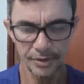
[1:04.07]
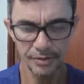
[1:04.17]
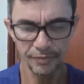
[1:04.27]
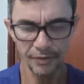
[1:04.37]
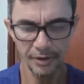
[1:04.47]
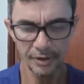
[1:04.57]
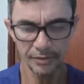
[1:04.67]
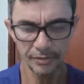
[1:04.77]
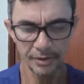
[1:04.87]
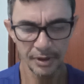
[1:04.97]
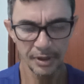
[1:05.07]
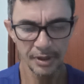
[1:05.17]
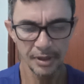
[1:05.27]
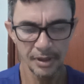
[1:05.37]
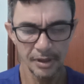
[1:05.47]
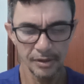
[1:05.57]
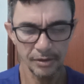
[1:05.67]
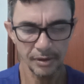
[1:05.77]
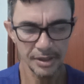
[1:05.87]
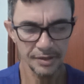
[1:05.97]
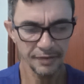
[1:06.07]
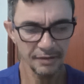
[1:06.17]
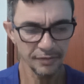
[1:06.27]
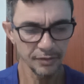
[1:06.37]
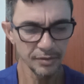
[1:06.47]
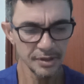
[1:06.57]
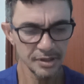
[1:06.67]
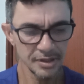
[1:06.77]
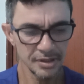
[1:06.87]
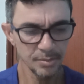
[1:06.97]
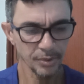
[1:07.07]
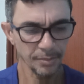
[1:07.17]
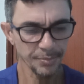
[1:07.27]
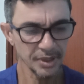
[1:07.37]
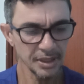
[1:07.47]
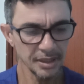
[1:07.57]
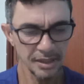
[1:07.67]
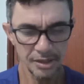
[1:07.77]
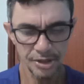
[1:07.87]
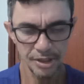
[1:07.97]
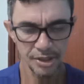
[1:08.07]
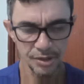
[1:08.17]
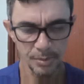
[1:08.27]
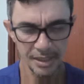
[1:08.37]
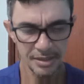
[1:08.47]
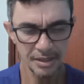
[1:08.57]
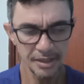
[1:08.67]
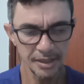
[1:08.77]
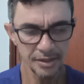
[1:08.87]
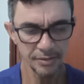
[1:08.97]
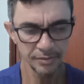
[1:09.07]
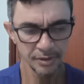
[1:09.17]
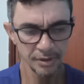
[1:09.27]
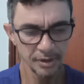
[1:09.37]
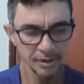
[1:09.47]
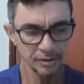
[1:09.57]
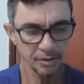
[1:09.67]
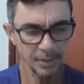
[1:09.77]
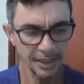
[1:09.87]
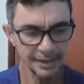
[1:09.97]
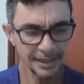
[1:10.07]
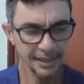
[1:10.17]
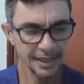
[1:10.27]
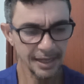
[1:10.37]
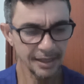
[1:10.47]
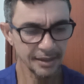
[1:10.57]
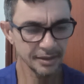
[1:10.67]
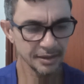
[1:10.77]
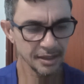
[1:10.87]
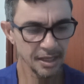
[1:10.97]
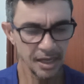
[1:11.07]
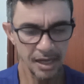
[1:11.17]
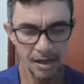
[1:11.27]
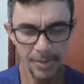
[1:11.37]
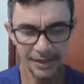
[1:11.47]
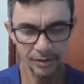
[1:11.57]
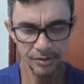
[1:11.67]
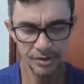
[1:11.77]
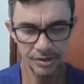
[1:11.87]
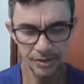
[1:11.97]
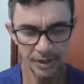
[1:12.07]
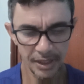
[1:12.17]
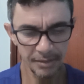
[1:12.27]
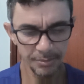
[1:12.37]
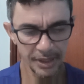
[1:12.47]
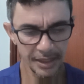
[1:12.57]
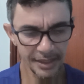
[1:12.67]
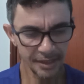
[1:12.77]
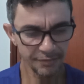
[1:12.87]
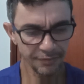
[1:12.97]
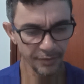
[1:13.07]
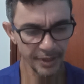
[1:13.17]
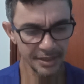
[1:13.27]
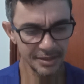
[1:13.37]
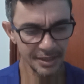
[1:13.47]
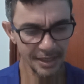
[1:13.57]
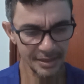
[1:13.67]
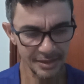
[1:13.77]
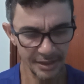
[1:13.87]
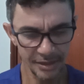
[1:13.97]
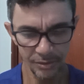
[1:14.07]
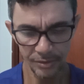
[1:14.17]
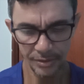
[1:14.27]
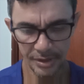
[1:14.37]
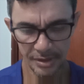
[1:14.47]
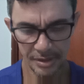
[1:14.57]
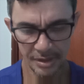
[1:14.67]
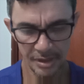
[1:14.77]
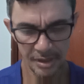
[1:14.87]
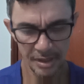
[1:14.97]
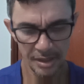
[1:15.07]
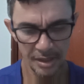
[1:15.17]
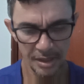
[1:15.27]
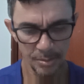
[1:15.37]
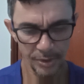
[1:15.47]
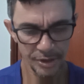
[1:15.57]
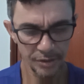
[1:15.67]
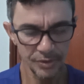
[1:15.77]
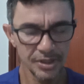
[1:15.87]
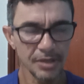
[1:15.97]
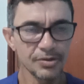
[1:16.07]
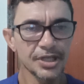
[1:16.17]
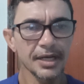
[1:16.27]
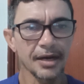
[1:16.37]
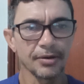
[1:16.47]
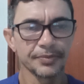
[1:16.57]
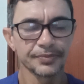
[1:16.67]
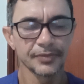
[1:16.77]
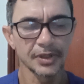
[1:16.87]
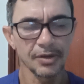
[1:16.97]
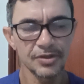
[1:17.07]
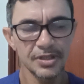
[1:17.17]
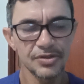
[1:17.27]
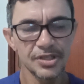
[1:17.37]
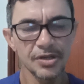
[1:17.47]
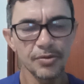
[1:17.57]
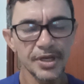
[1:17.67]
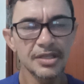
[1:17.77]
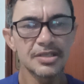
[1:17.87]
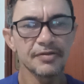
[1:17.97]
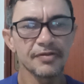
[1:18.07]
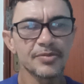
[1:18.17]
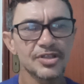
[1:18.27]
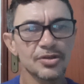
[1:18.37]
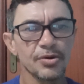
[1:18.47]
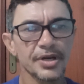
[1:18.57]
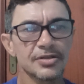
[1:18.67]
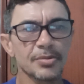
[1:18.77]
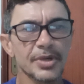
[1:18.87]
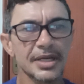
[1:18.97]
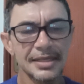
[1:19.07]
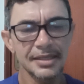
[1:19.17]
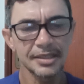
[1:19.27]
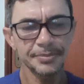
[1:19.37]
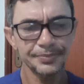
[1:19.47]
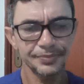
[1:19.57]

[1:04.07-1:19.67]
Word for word: de voto, troca de favores, propina, jeitinho brasileiro, toma lá da cá, patrocínio de campanha, influência a seguidores, prostituição geral. Então são cinco índices e vamos discorrer sobre eles aqui.